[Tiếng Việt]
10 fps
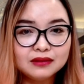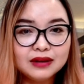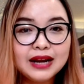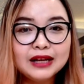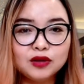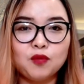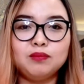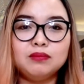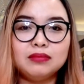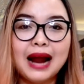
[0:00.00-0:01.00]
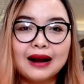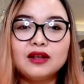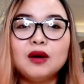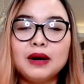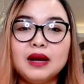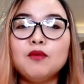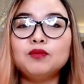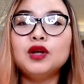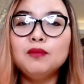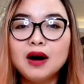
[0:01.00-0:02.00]
liên tục đặt cho mình cái mục
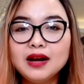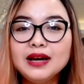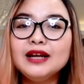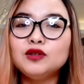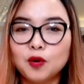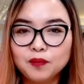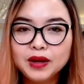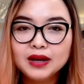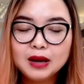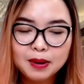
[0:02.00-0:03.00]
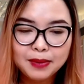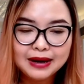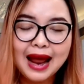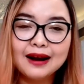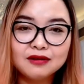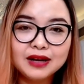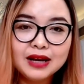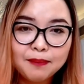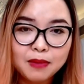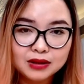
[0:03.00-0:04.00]
tiêu mới liên tục khi mà mình đạt được cái
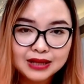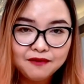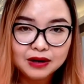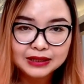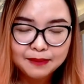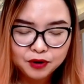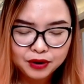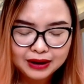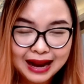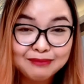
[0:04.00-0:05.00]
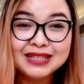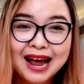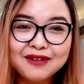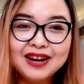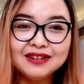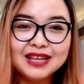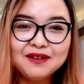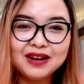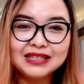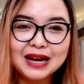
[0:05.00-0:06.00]
cấp bậc 6% rồi làm sao để được
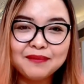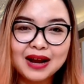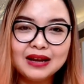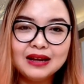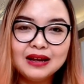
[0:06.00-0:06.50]
9% đây